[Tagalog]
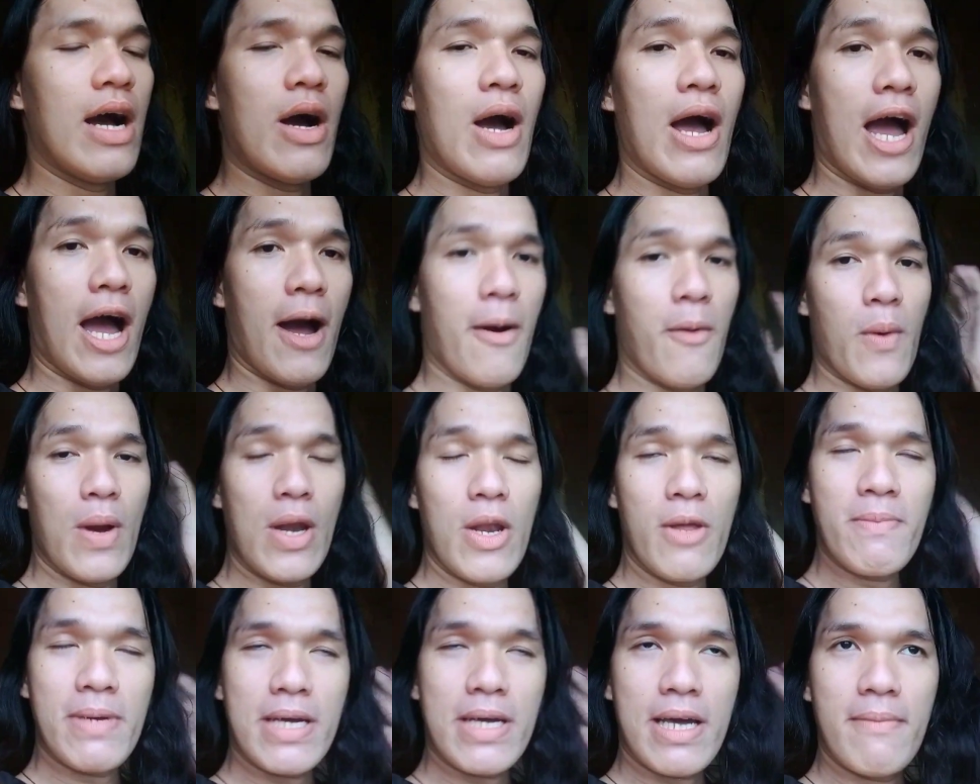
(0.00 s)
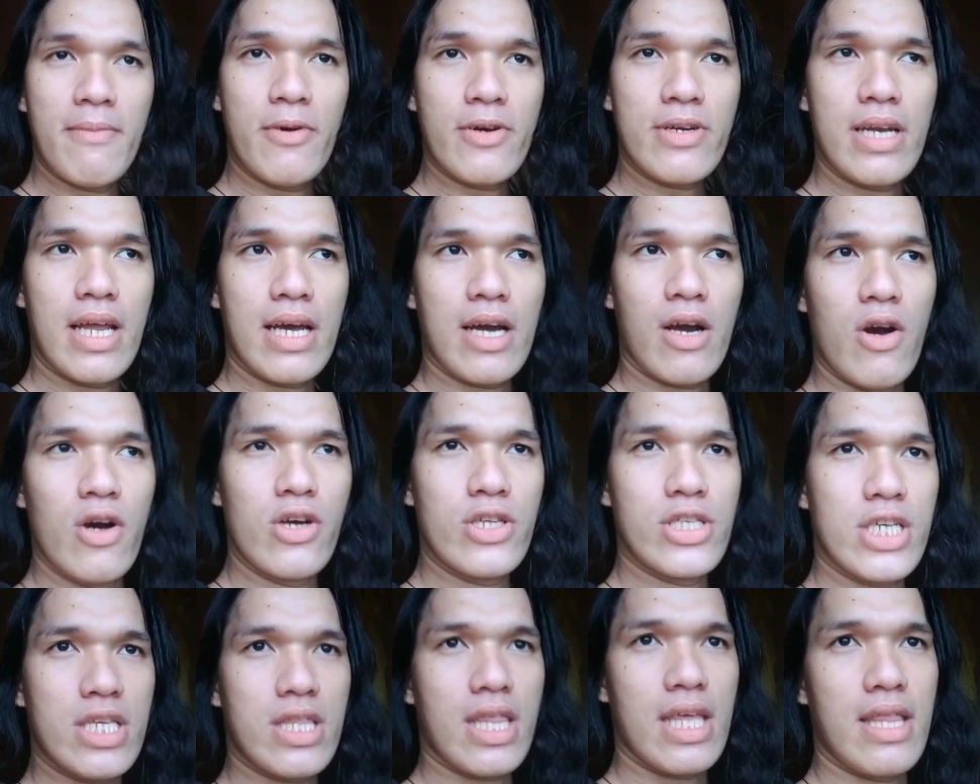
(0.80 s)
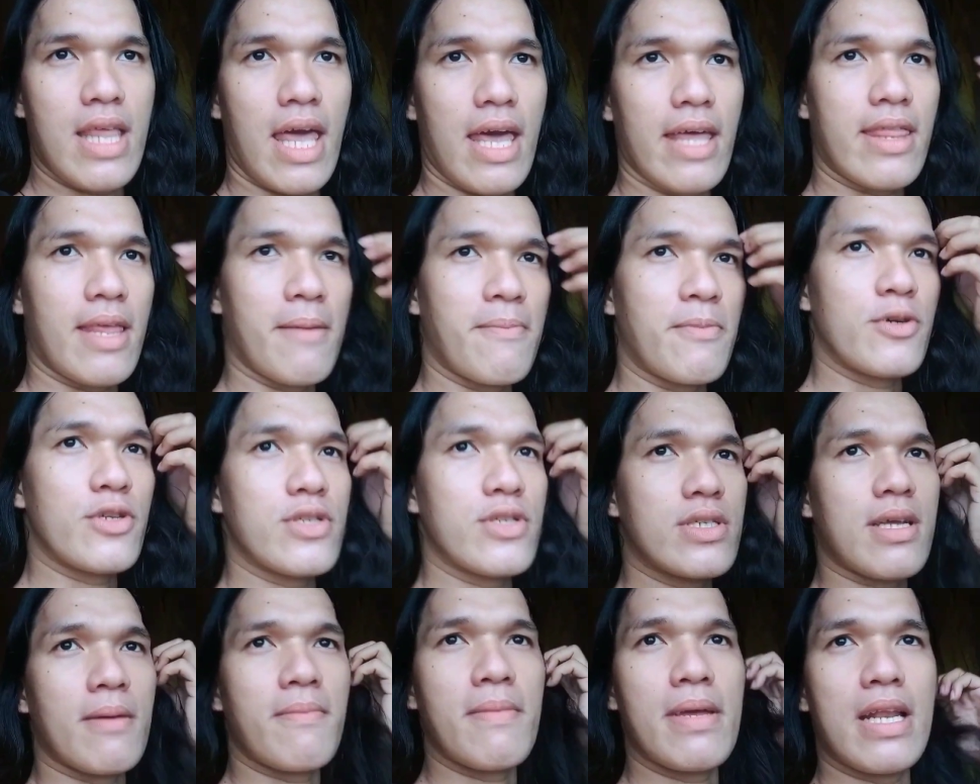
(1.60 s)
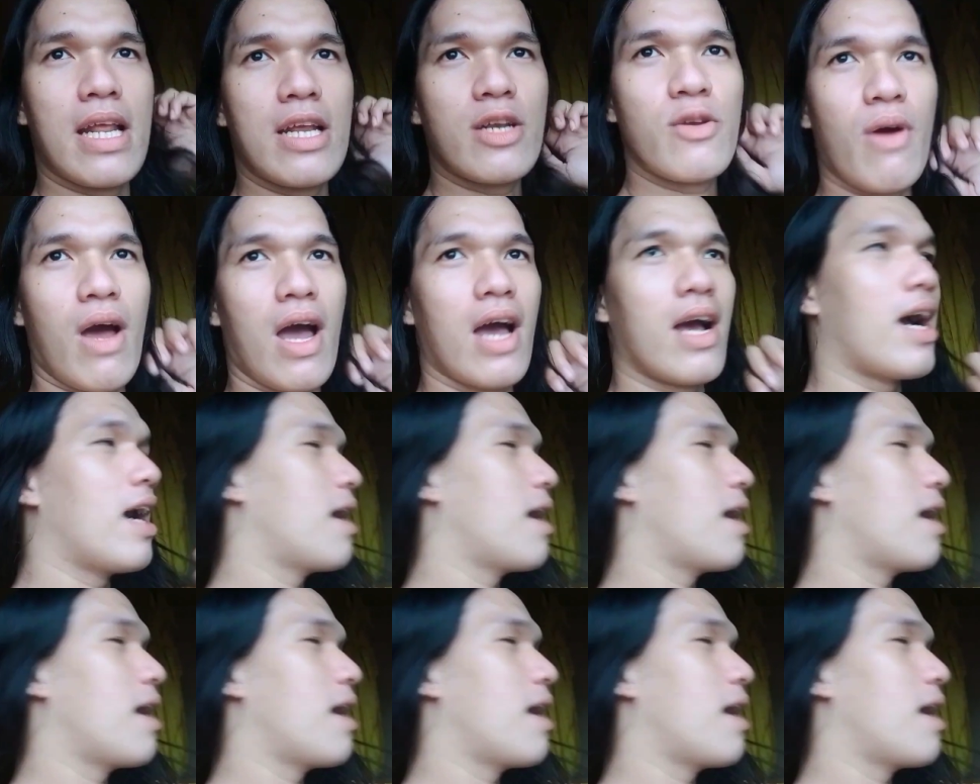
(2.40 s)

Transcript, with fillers: uh, wala may kabok nag OGT din tapos kami ra duha